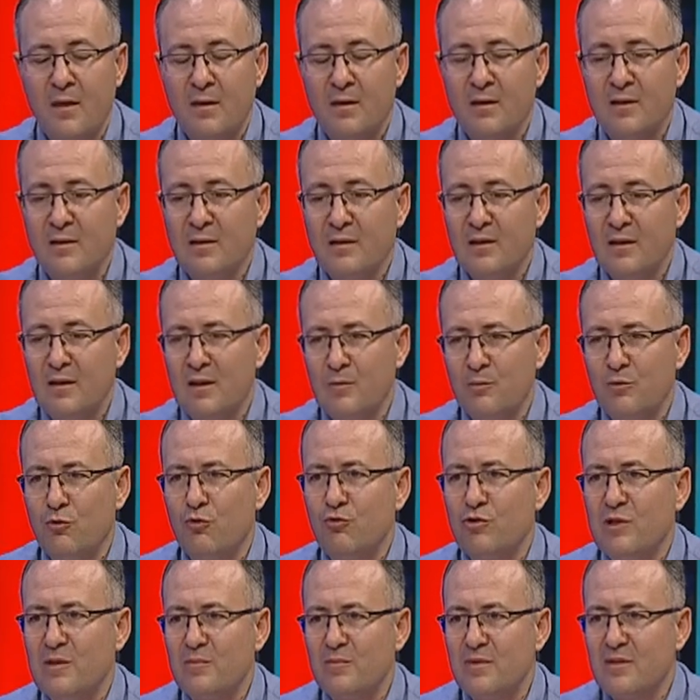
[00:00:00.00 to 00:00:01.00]
Ee, gene bir
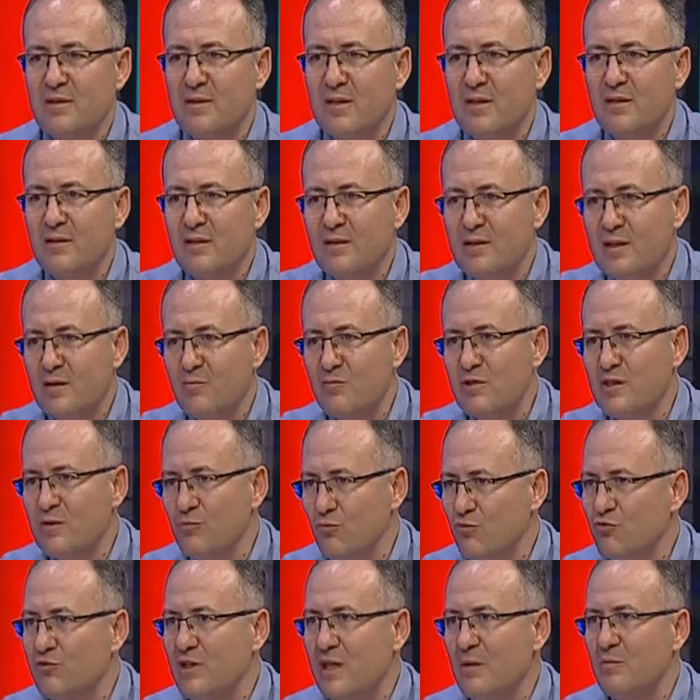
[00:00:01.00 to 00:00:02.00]
hocamızdan
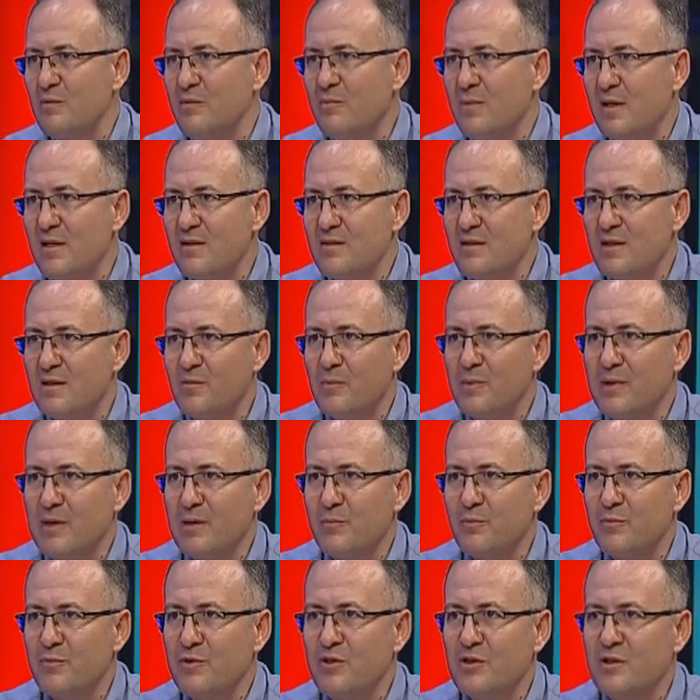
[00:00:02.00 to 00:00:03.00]
dinlemiştim. Güzel bir benzetme
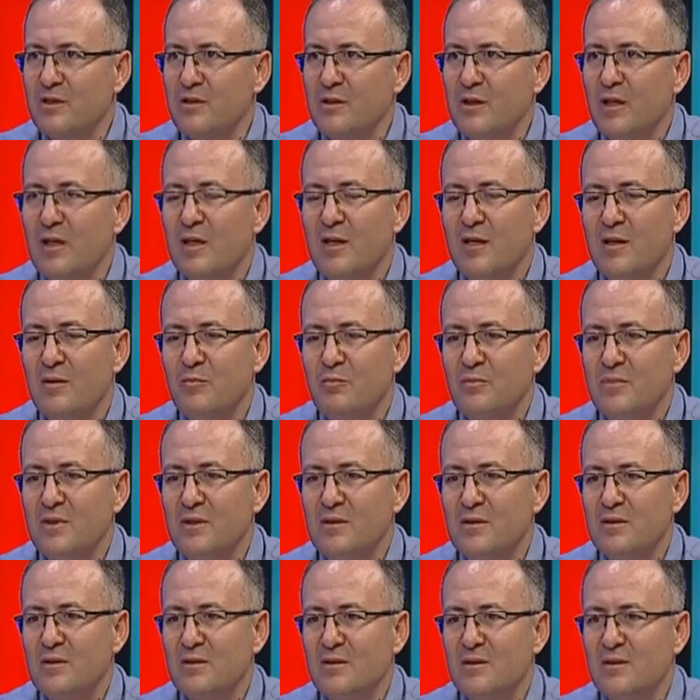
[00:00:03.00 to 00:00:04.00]
yapmıştı
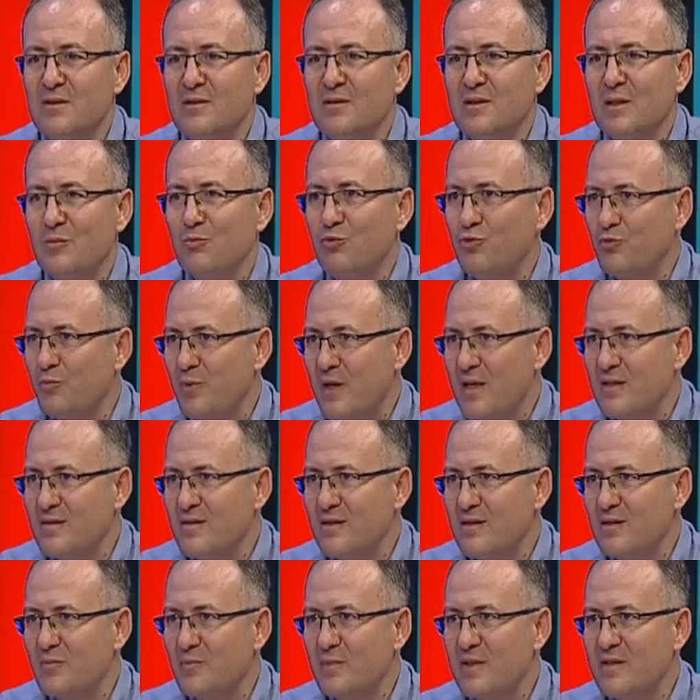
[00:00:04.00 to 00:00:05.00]
bir e, tabut
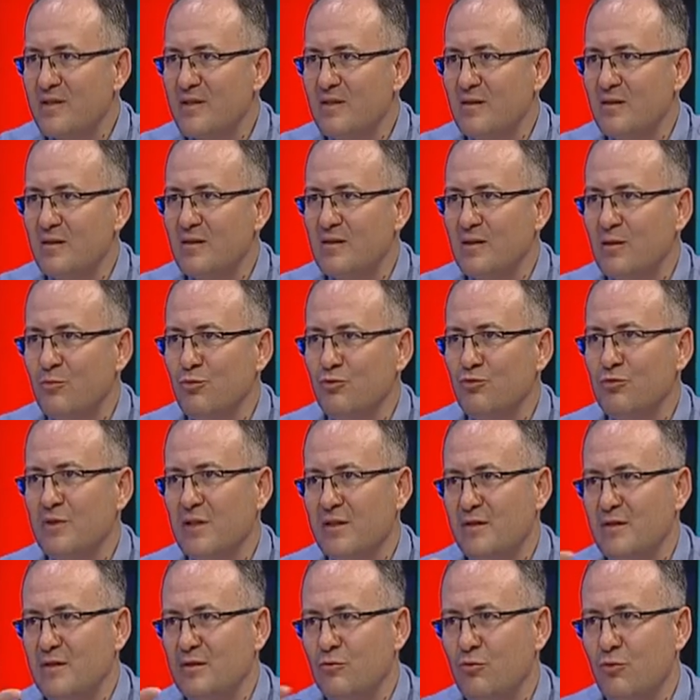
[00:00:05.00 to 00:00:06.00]
benzetmesi. Tabut
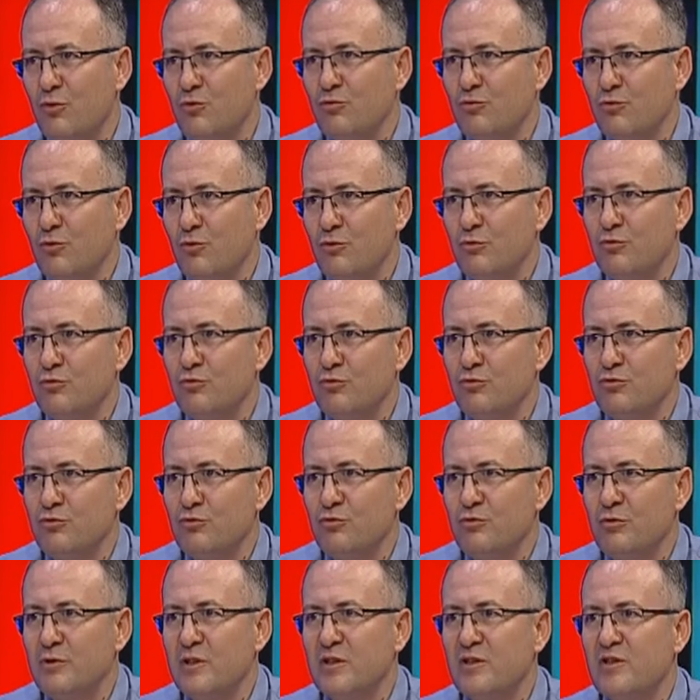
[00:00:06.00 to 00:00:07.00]
nasıl dört kolludur?
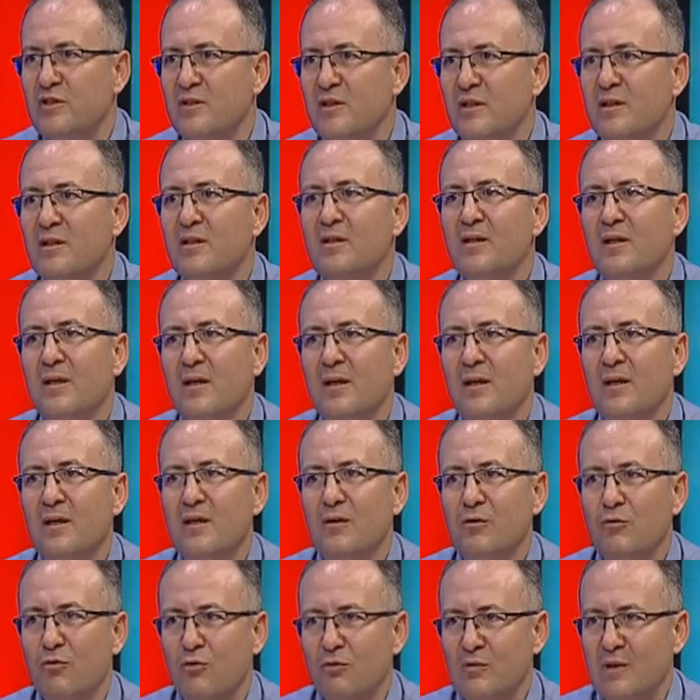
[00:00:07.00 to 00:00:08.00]
İşte
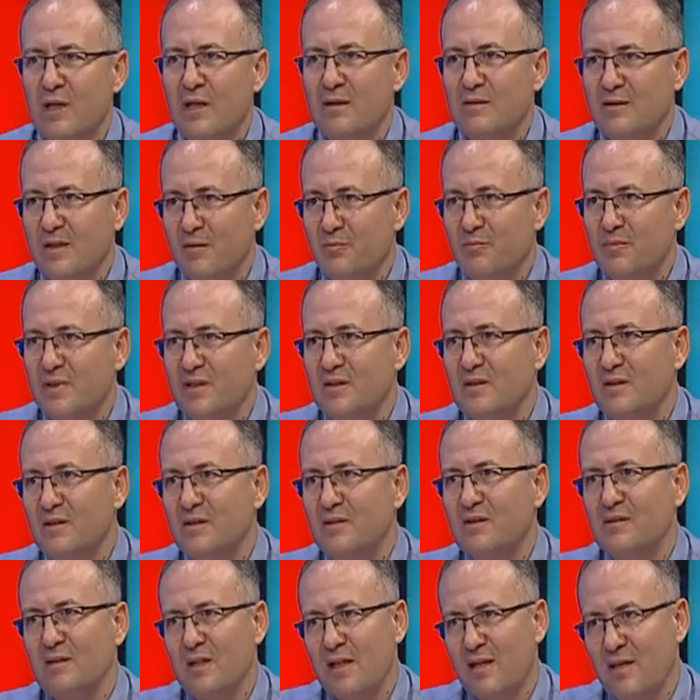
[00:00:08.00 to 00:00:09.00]
Kollardan
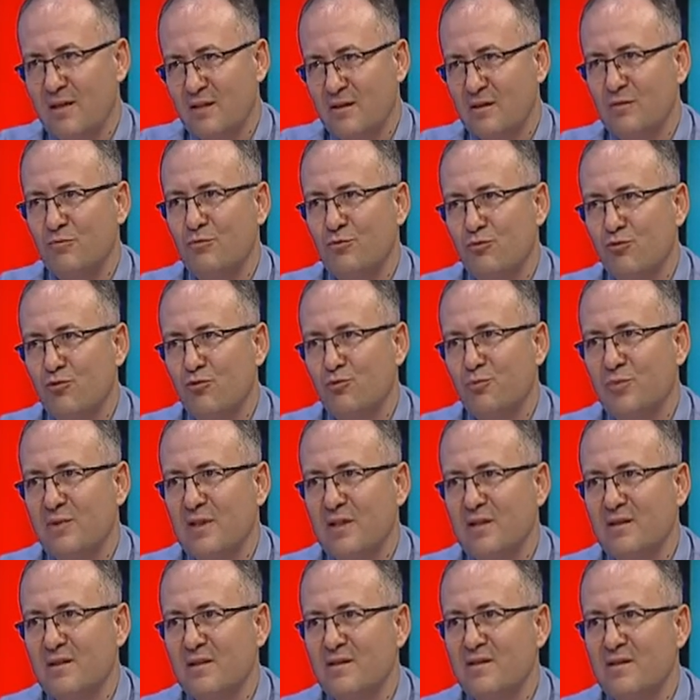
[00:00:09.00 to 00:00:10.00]
birini eğer düşük
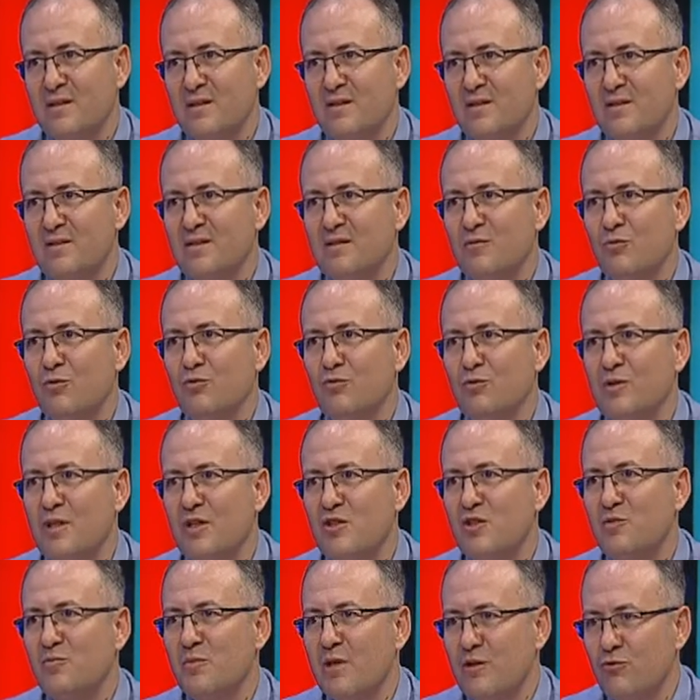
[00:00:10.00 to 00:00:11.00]
bırakırsanız onu
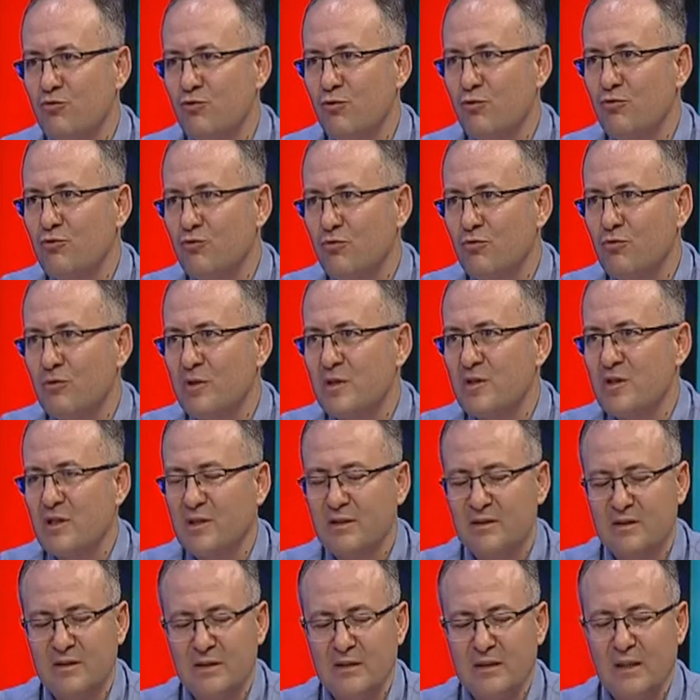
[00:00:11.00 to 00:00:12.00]
taşımak çok zor
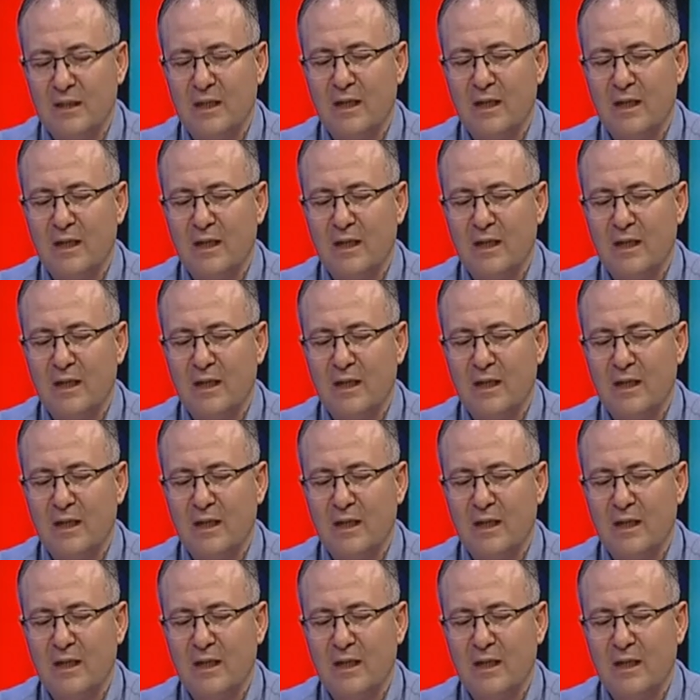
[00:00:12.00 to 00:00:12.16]
olacaktır.